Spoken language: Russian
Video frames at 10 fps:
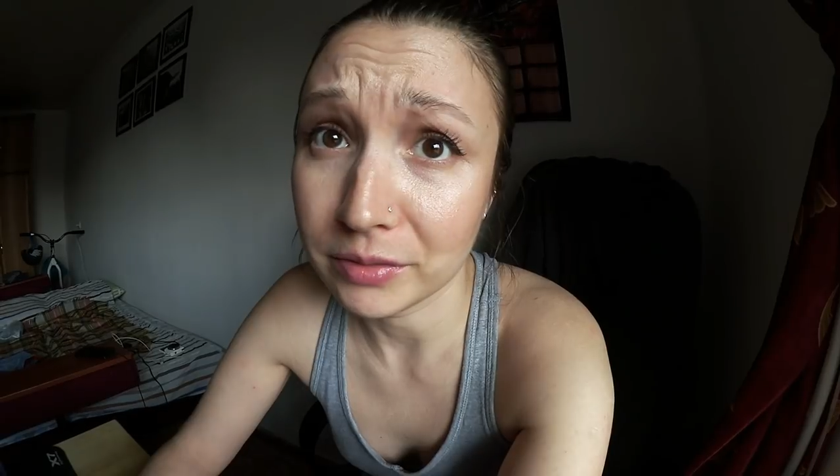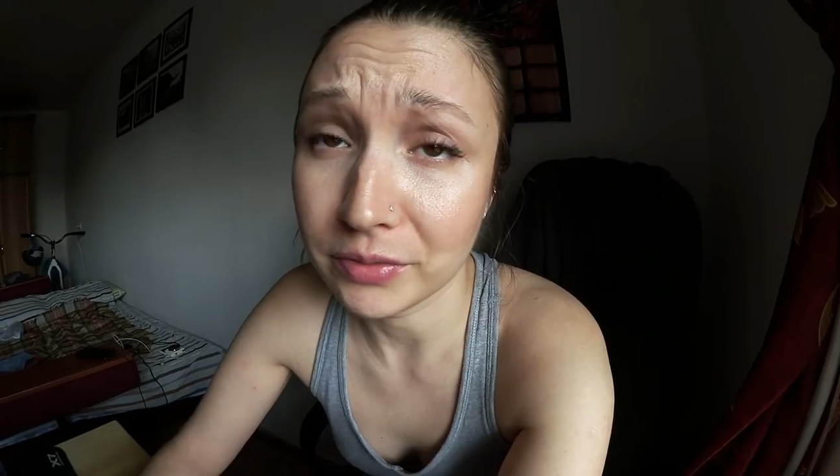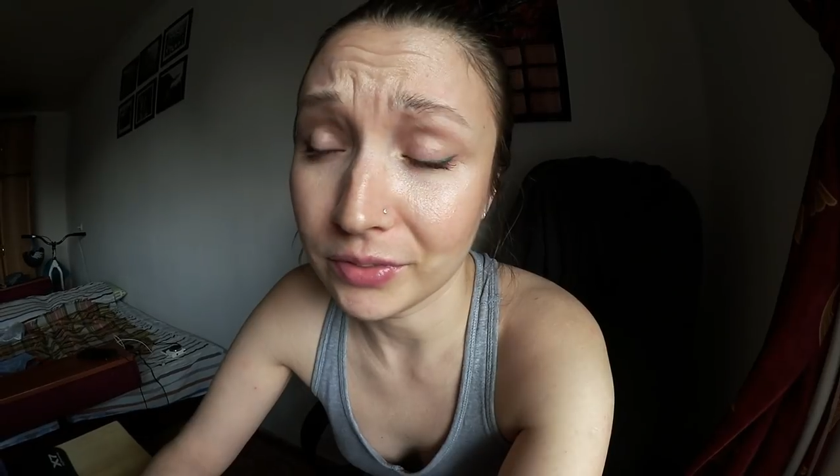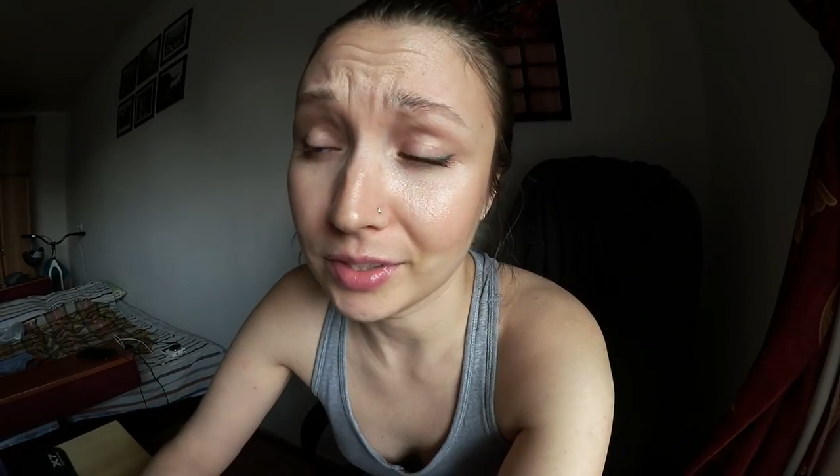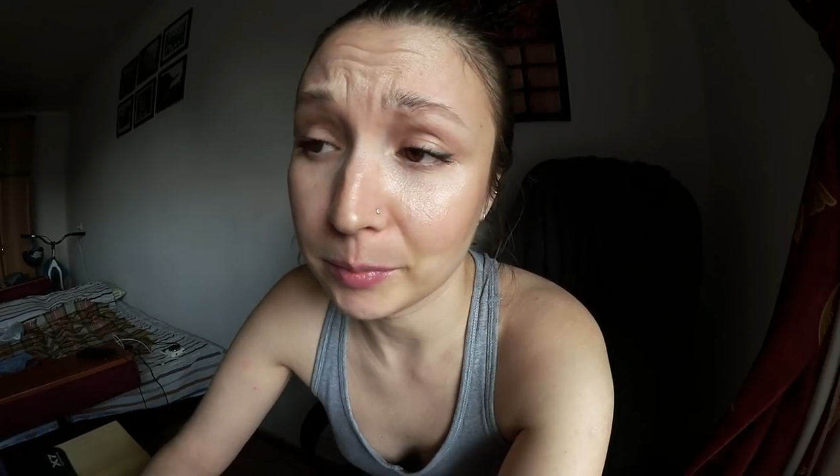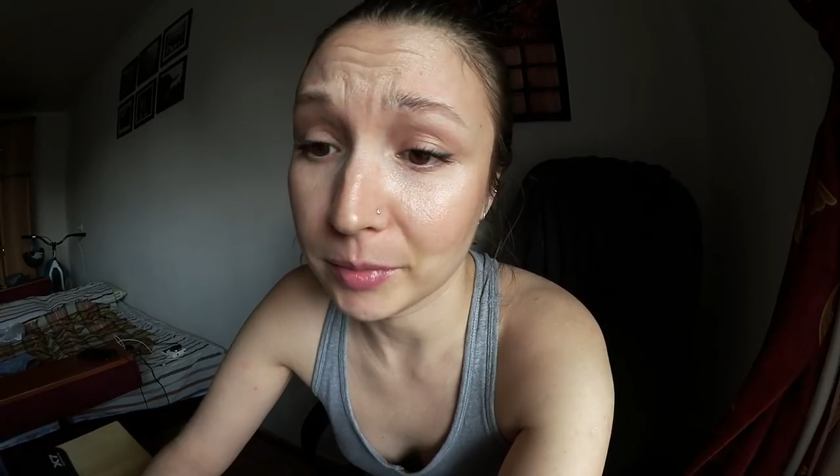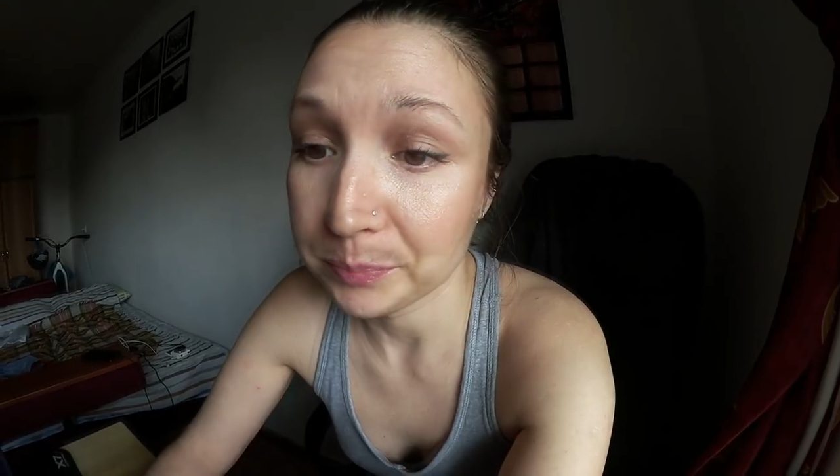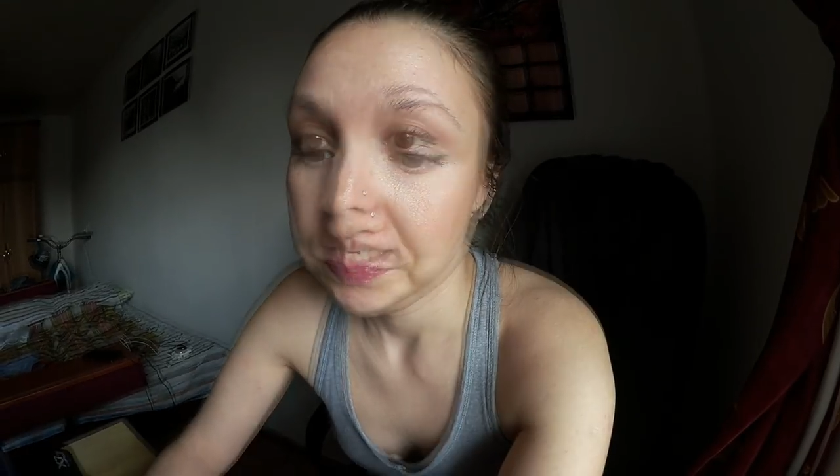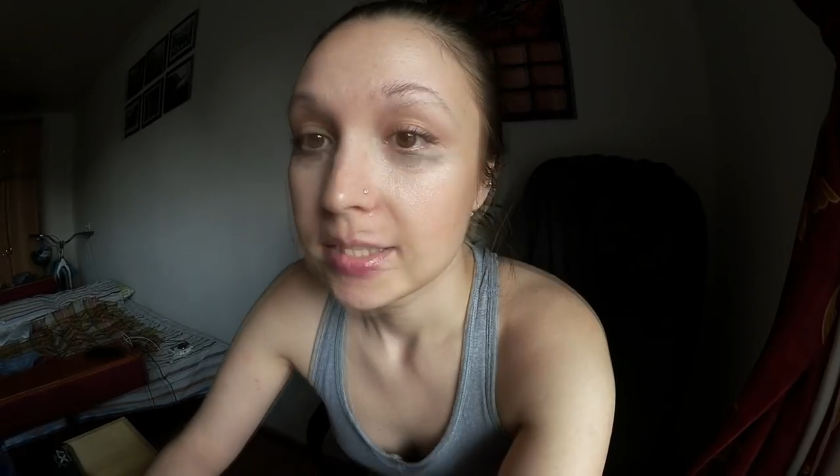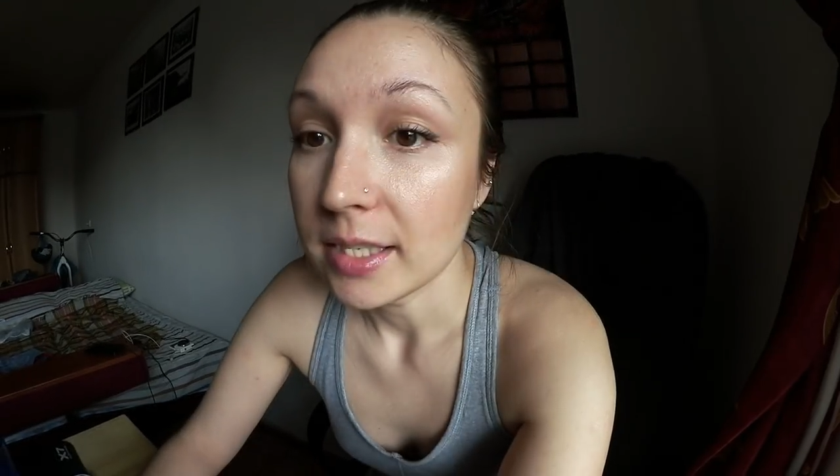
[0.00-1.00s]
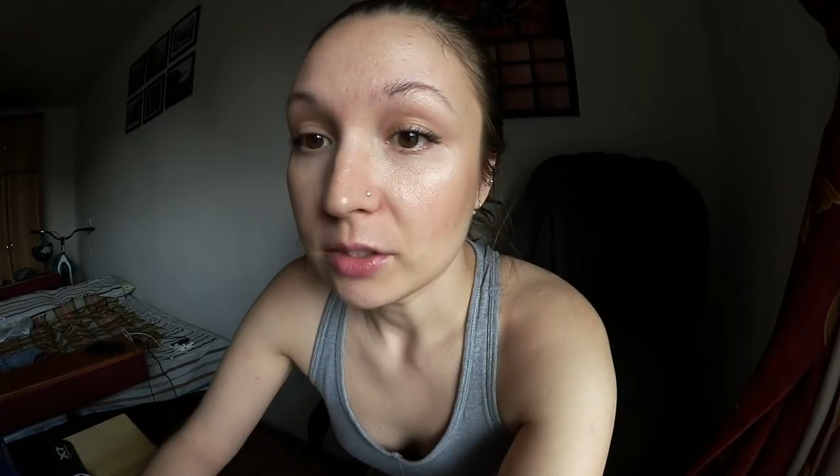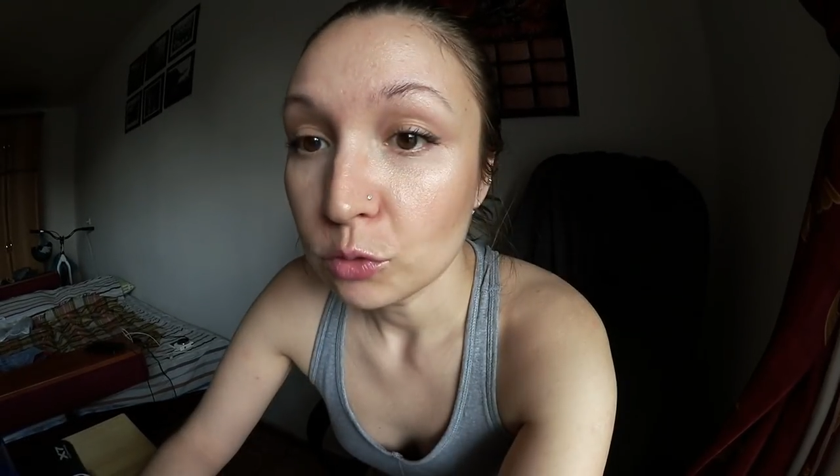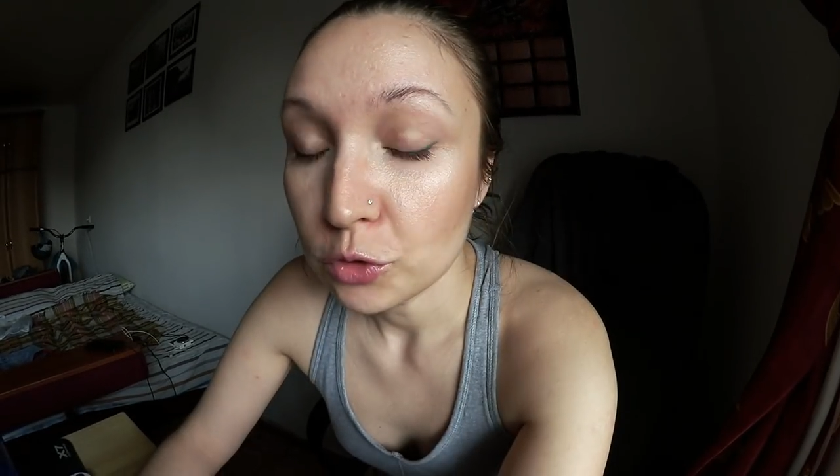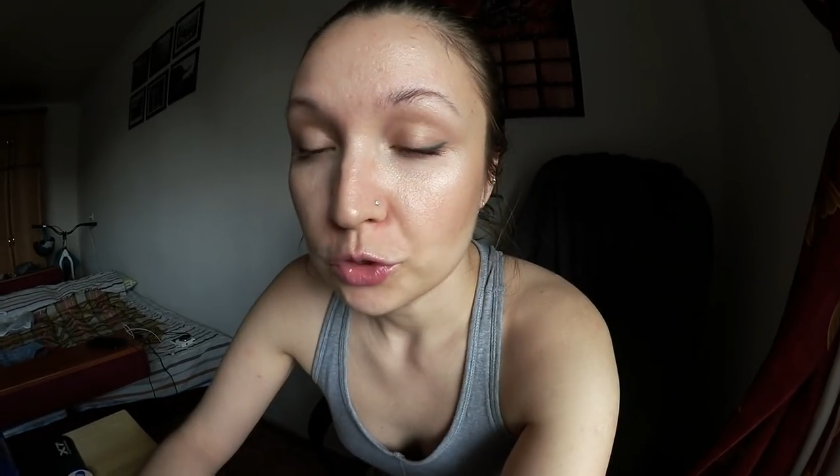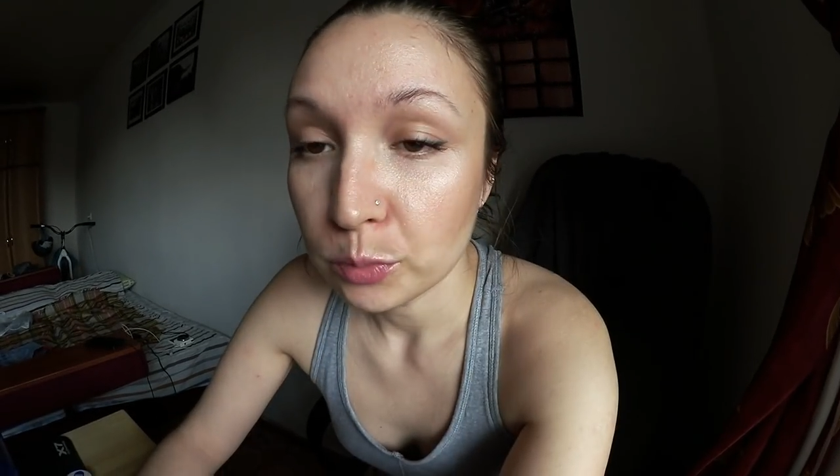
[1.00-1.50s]
фильма.
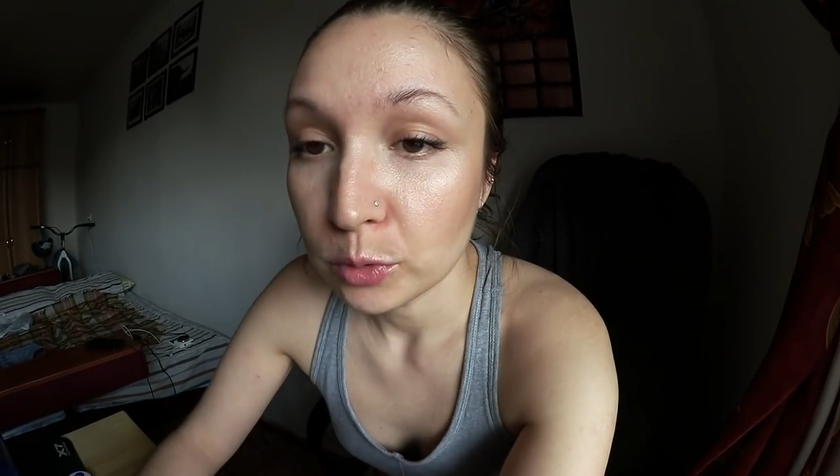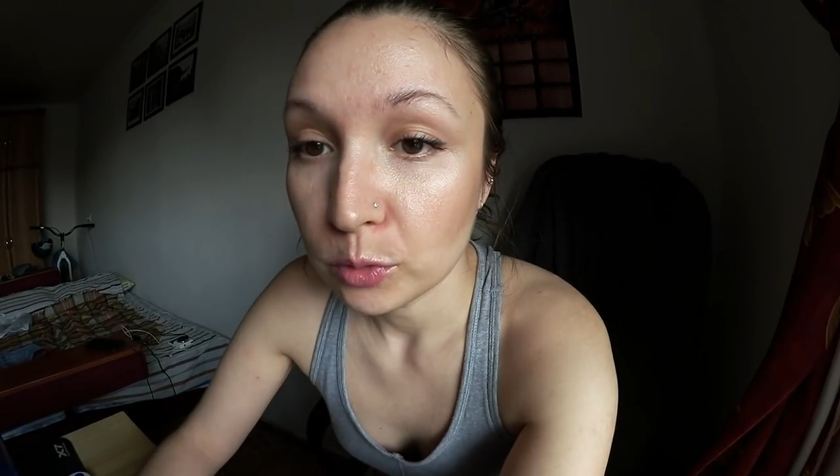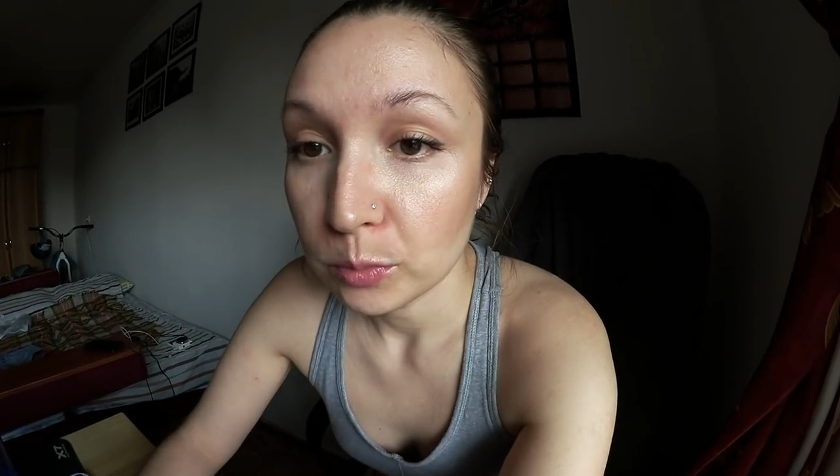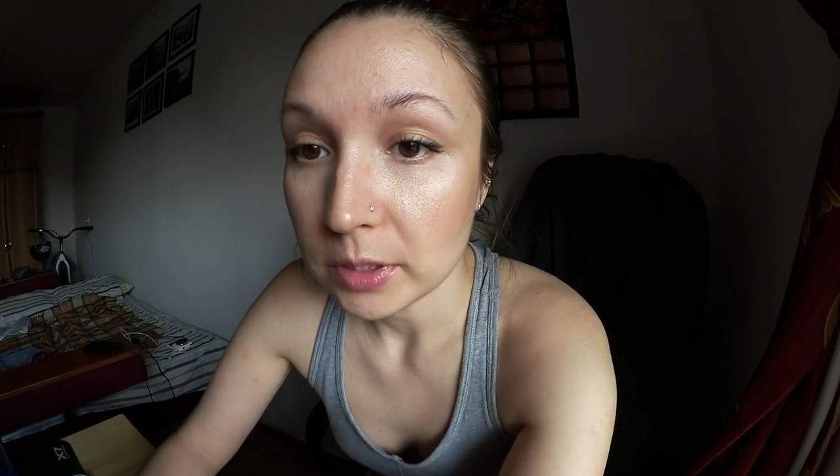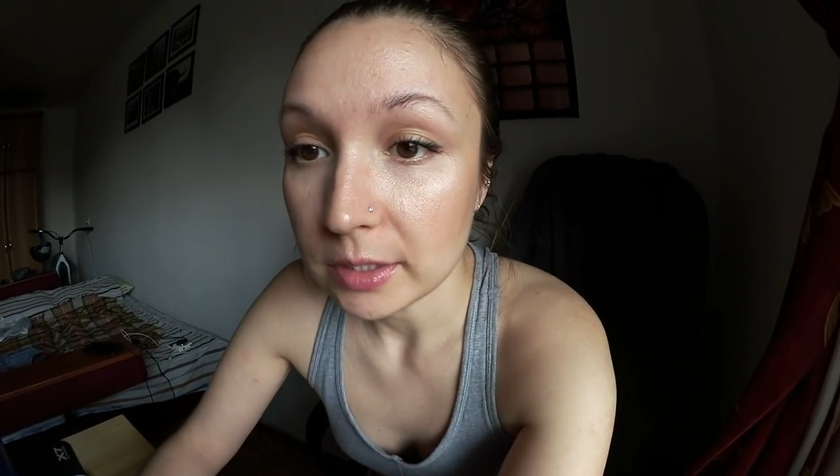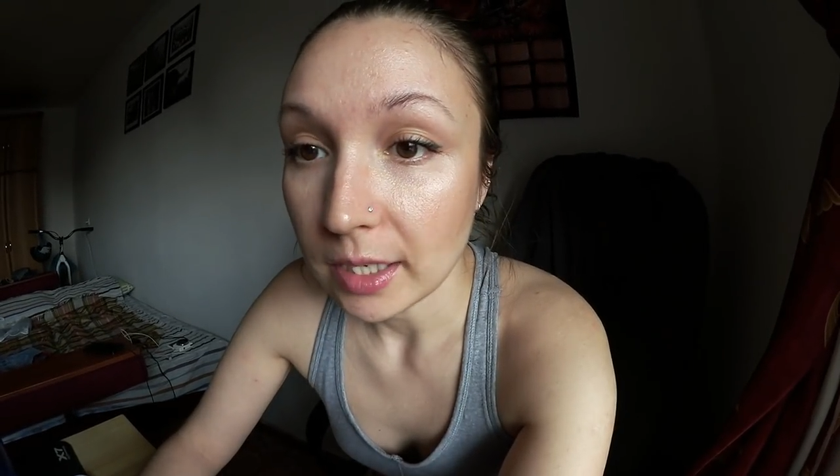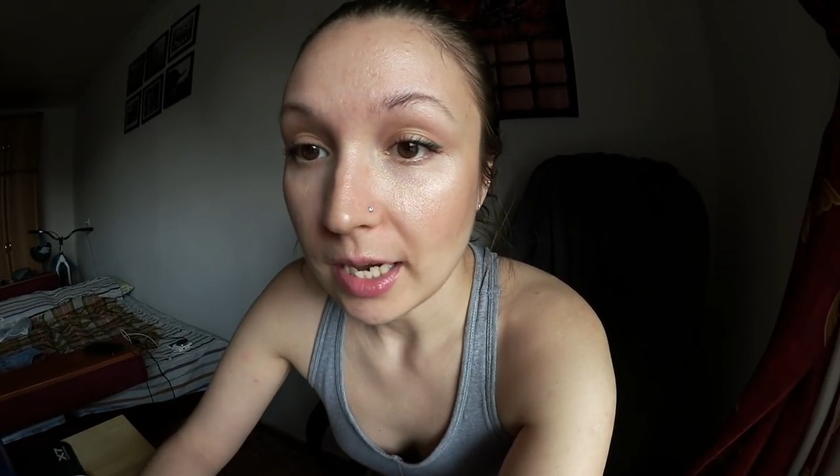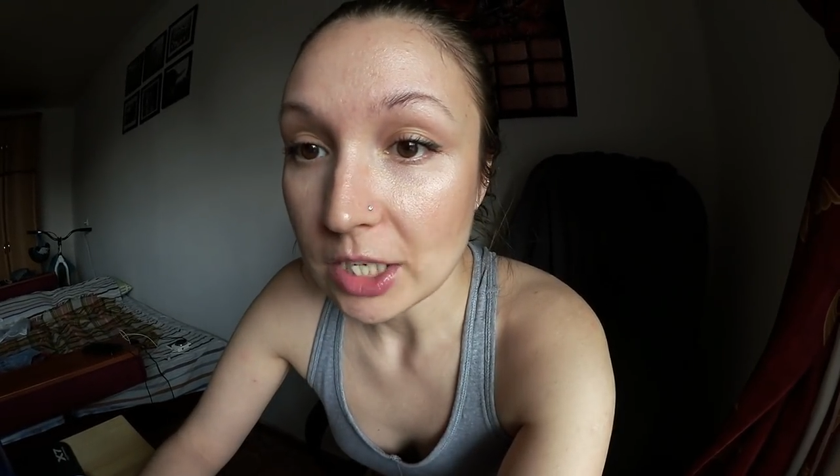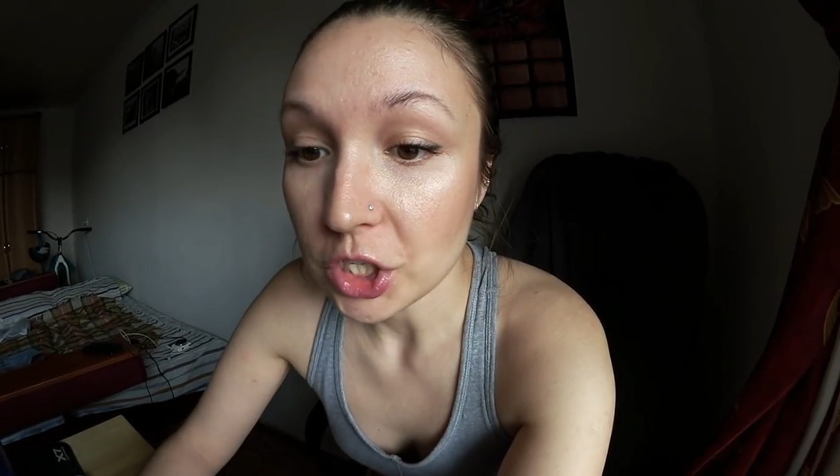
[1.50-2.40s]
Следующий был у меня